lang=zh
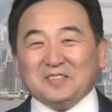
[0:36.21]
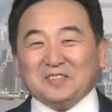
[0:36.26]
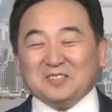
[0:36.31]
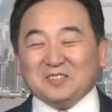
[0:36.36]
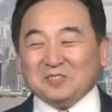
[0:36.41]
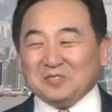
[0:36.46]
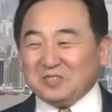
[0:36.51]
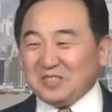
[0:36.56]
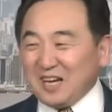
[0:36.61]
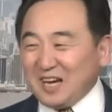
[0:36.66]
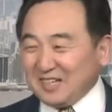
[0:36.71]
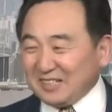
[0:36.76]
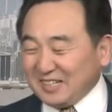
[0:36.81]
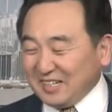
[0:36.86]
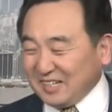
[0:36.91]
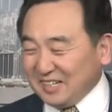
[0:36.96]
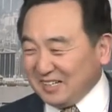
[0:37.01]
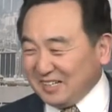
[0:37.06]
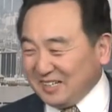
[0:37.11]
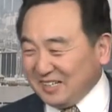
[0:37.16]
就像
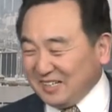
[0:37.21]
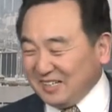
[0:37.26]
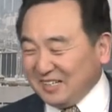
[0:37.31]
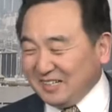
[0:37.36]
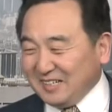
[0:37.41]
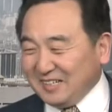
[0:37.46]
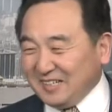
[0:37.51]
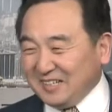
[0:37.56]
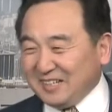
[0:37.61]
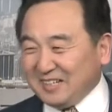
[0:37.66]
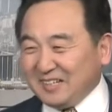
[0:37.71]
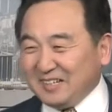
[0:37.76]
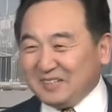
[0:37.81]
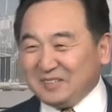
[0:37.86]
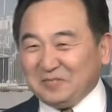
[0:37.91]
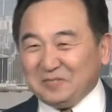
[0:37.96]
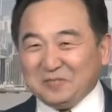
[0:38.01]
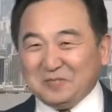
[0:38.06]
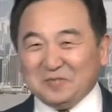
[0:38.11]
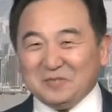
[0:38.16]
这个
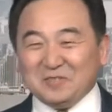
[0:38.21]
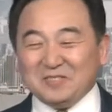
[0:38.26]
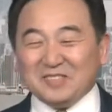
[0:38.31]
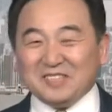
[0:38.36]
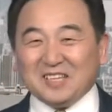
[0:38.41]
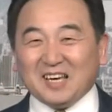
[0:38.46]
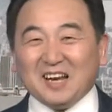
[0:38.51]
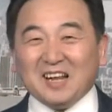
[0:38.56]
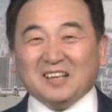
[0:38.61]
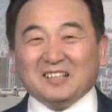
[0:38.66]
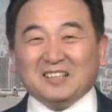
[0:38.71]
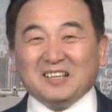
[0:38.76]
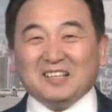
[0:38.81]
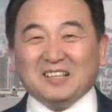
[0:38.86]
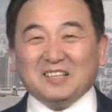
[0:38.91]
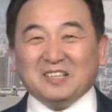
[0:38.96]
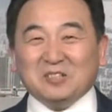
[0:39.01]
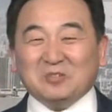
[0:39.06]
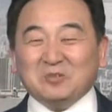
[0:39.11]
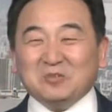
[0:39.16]
前两天
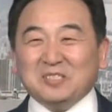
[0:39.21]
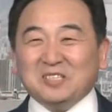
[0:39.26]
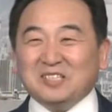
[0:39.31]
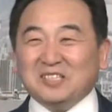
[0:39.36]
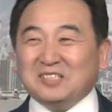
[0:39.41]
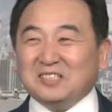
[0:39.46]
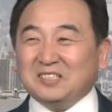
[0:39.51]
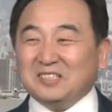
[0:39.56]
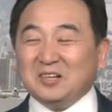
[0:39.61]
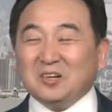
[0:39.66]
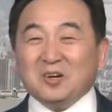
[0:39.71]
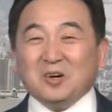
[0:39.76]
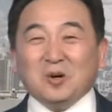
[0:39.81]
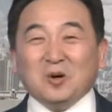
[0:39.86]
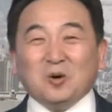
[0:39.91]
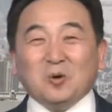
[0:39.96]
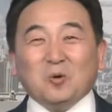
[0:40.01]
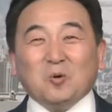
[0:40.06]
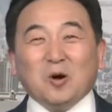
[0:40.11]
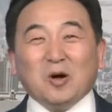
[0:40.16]
的游戏似的，
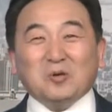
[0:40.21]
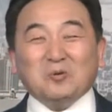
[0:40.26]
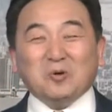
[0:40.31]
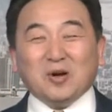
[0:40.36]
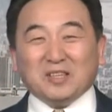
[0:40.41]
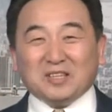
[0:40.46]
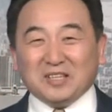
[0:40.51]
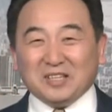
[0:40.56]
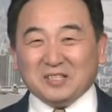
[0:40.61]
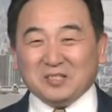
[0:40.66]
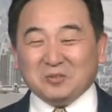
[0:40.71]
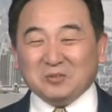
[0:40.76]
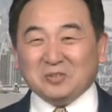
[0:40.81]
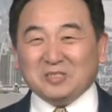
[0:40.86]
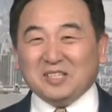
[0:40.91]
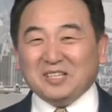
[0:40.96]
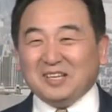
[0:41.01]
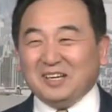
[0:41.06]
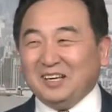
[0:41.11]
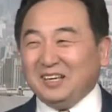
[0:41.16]
还愿的游
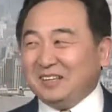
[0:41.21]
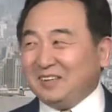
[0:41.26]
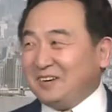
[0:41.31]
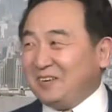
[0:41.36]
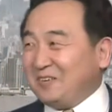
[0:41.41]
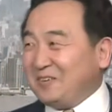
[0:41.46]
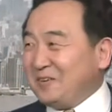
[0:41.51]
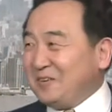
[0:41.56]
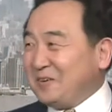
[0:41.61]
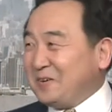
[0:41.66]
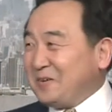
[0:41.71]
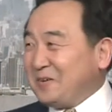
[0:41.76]
戏里头。